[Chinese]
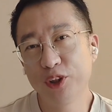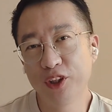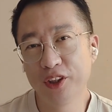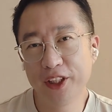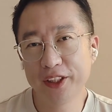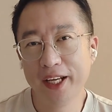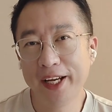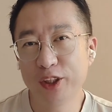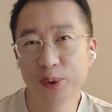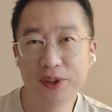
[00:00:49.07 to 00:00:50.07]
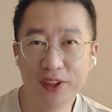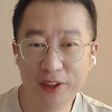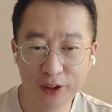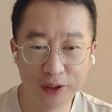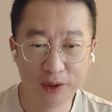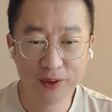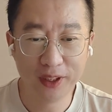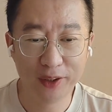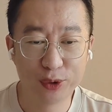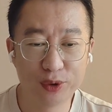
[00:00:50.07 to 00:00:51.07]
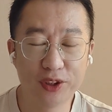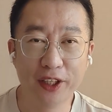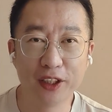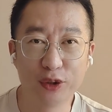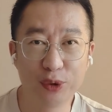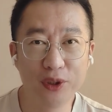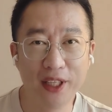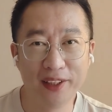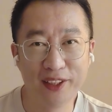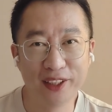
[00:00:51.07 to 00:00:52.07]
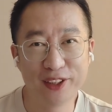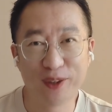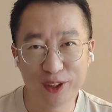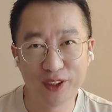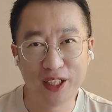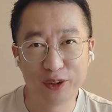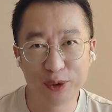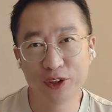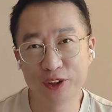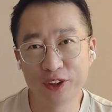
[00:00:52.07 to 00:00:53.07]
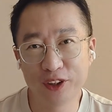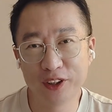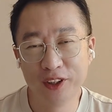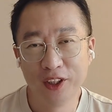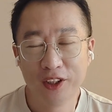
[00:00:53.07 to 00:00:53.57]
录制这个 AI 数字人的时候呢，这个去年的这个教程啊，确实是